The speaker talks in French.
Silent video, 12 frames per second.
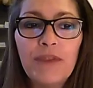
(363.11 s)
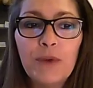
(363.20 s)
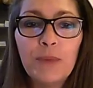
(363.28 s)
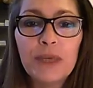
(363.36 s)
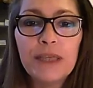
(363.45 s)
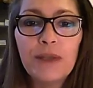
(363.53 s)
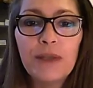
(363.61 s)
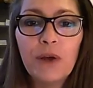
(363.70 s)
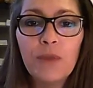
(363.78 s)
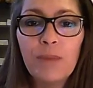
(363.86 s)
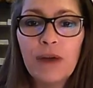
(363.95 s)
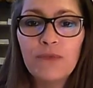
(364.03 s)

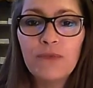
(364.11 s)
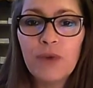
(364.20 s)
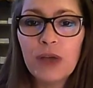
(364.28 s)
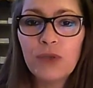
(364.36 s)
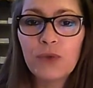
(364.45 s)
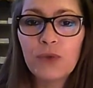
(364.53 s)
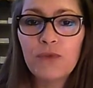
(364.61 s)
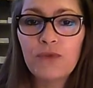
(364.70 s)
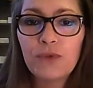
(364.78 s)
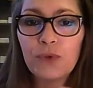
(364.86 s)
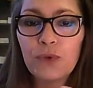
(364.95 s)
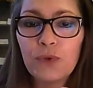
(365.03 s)
précédente, parfois ce,
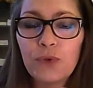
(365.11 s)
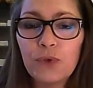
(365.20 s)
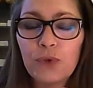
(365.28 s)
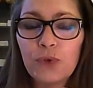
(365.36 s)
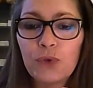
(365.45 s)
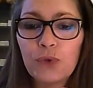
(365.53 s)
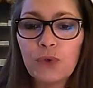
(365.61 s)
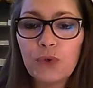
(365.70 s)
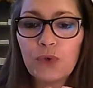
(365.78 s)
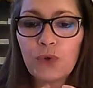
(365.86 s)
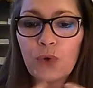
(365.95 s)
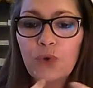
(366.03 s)

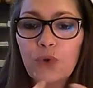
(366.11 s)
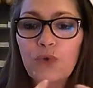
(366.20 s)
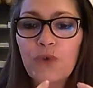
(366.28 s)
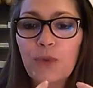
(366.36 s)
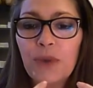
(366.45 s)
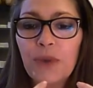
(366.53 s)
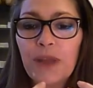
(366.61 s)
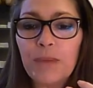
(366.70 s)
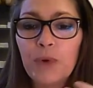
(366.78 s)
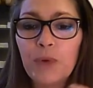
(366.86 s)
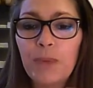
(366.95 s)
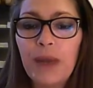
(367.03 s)
recouvrement
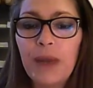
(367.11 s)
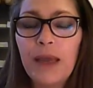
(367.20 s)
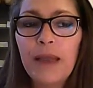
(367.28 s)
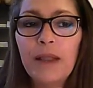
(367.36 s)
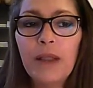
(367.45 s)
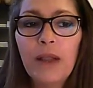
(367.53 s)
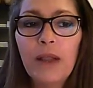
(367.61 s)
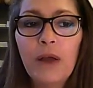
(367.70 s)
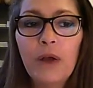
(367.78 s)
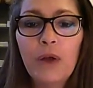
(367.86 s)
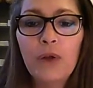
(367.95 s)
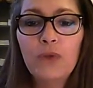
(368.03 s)
d'âme complet
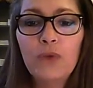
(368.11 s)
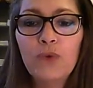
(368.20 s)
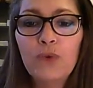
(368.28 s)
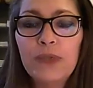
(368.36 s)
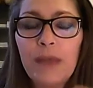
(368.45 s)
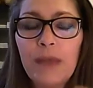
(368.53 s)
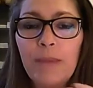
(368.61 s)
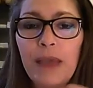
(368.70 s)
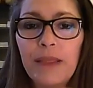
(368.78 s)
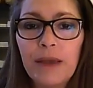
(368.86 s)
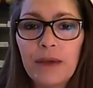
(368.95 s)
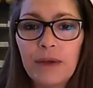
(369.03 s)
euh, nous
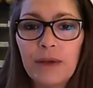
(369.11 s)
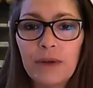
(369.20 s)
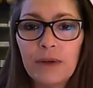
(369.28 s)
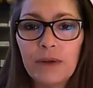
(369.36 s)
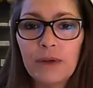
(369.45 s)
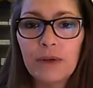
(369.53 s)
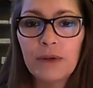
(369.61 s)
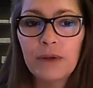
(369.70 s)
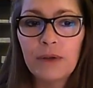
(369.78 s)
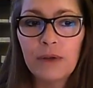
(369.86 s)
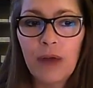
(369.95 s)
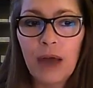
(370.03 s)
amène
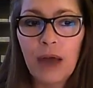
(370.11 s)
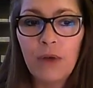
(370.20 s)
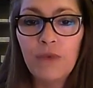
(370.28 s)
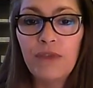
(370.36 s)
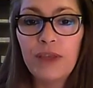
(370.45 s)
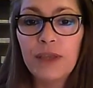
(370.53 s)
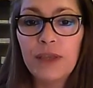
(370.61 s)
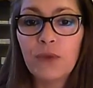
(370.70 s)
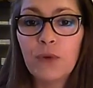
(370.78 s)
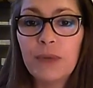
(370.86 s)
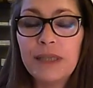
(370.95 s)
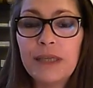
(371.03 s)
à lever des
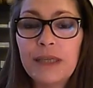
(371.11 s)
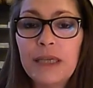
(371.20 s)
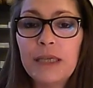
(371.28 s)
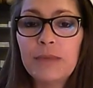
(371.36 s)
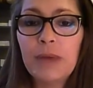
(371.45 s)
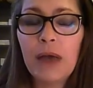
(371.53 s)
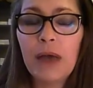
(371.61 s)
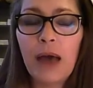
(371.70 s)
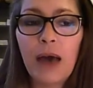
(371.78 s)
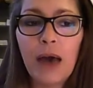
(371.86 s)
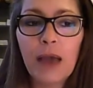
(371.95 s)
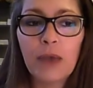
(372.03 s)
traumatismes,
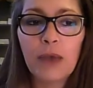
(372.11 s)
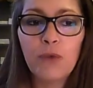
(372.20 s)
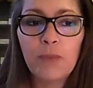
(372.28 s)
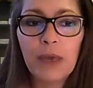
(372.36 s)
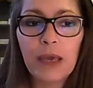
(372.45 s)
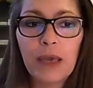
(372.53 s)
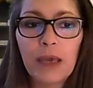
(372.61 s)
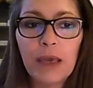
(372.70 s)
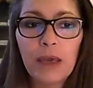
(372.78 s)
à récupérer